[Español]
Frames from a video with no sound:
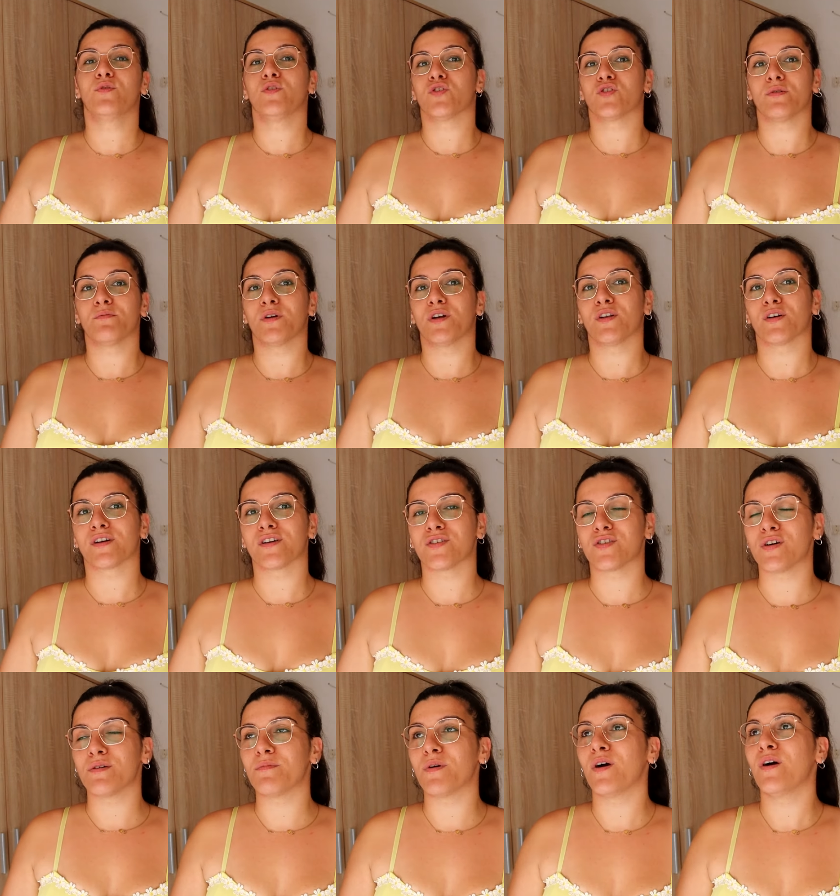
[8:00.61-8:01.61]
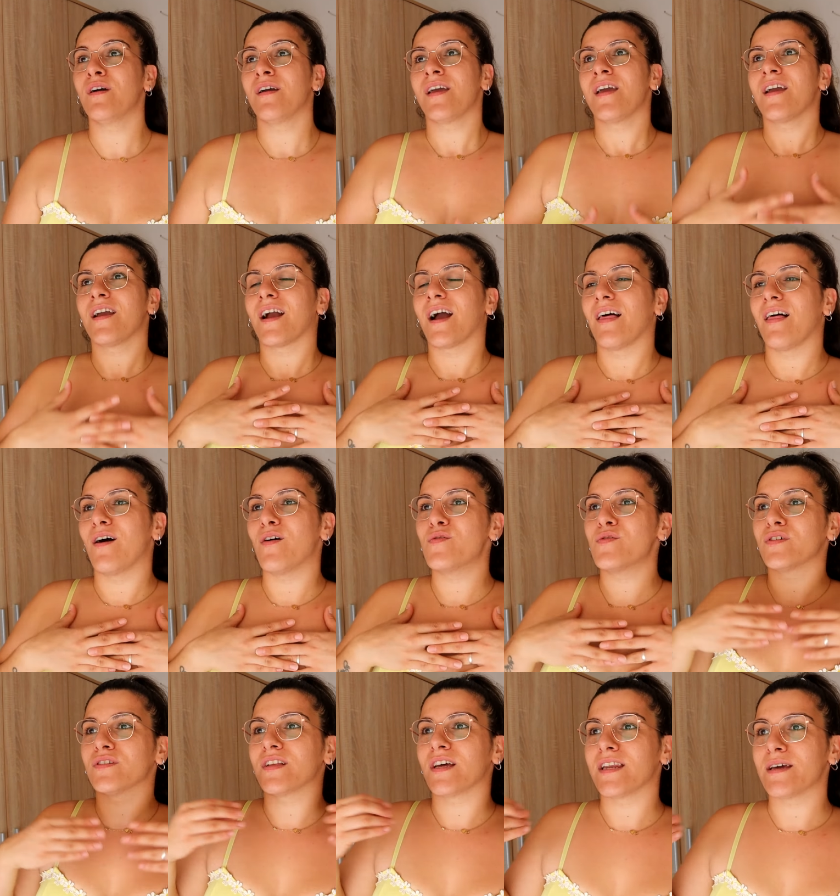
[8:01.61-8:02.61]
uno somos lo que somos, cada
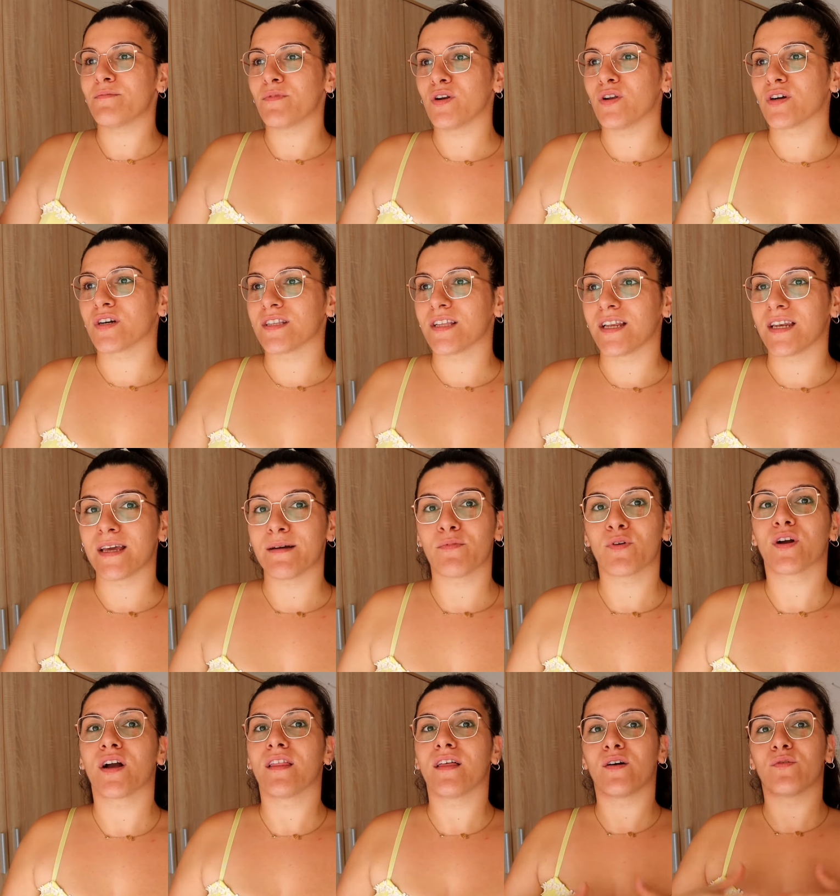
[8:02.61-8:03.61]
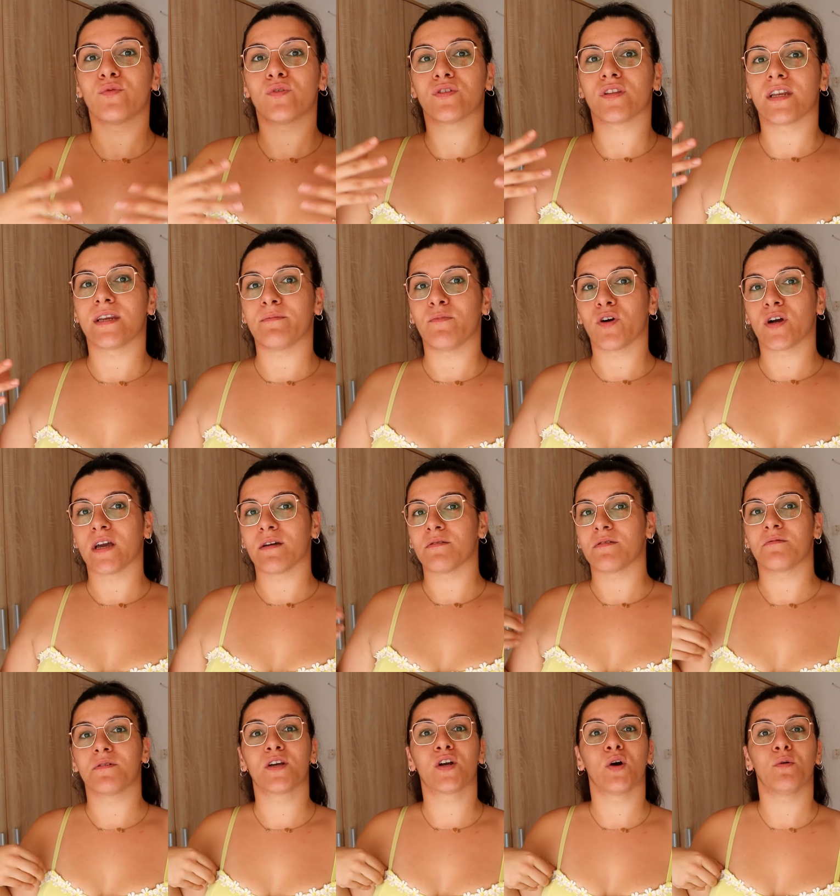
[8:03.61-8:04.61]
uno tenemos lo que tenemos y cada uno tenemos que
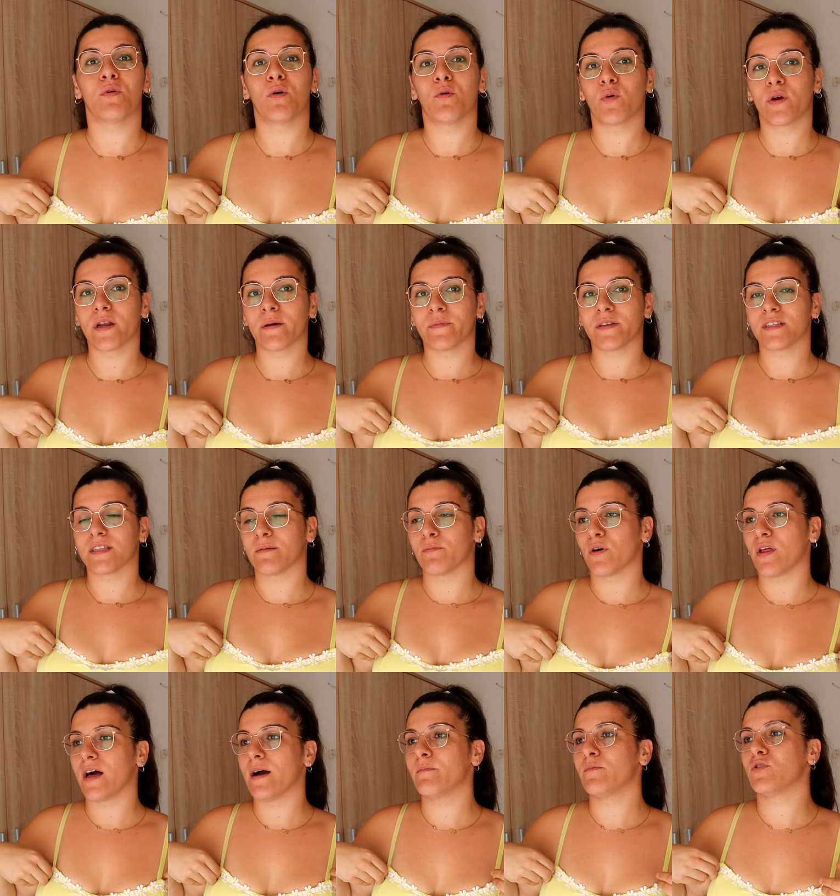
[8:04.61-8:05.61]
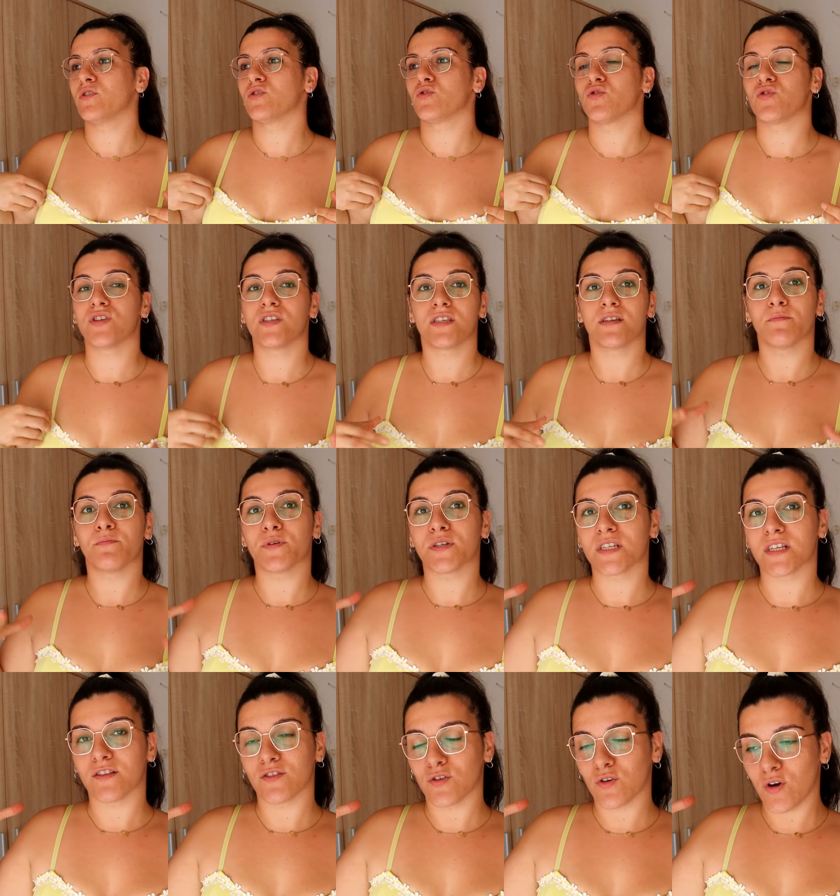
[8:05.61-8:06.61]
vivir como buenamente podamos, eso sí, siempre
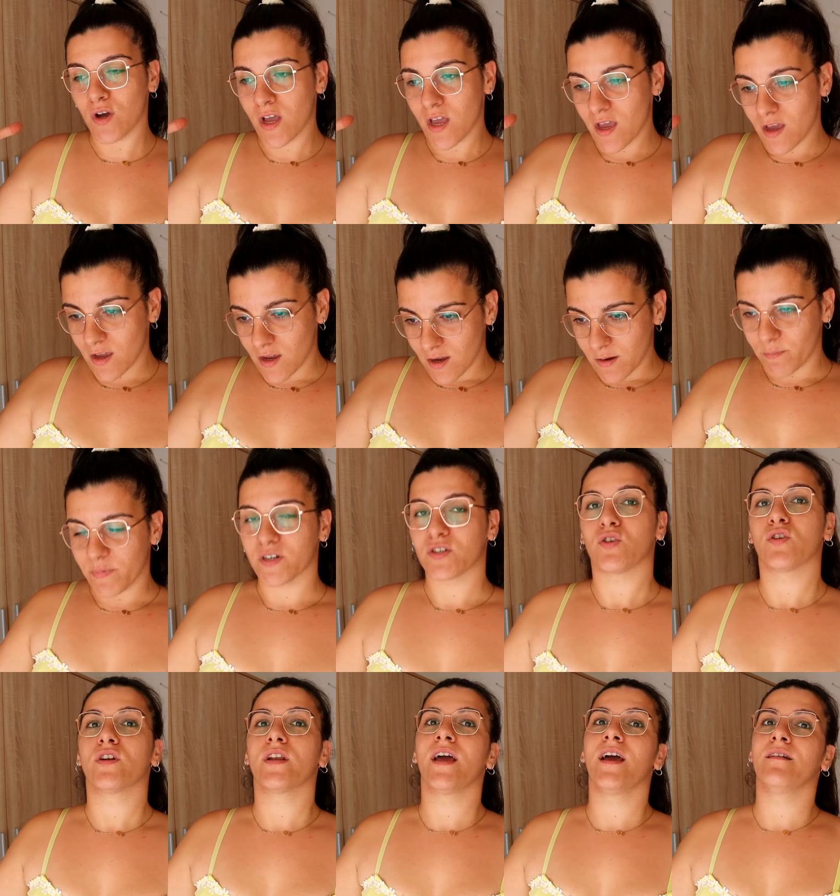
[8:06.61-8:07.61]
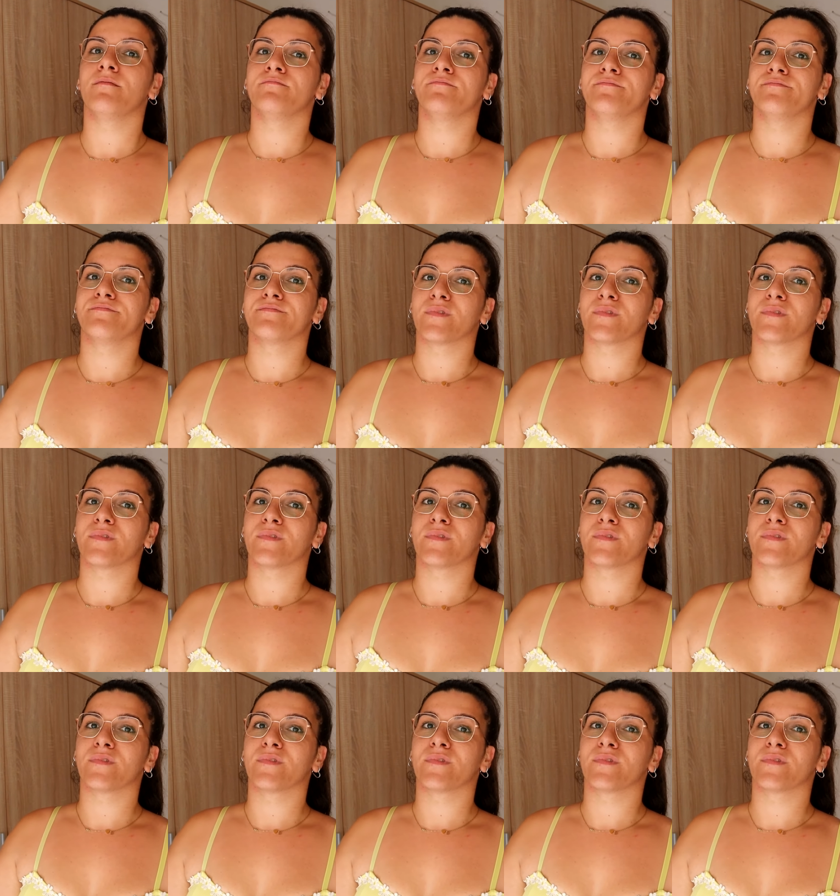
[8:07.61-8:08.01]
siendo personas mm,